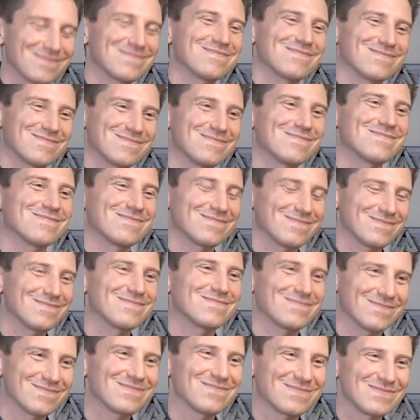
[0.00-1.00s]
Das geht ja, glaube
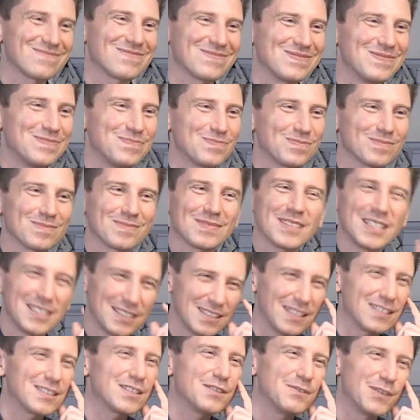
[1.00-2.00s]
ich, vielleicht auch ein bisschen ähnlich.
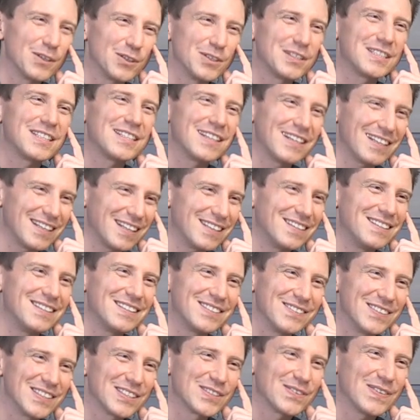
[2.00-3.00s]
Da sind wir uns nicht, sehr
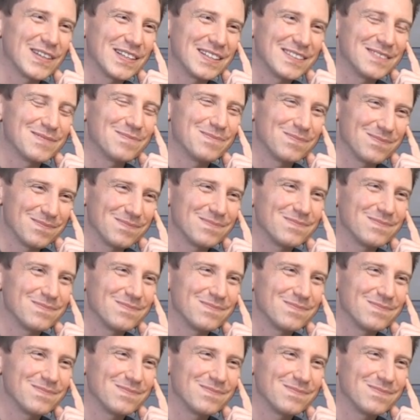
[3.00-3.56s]
ähnlich. Weil man doch mhm.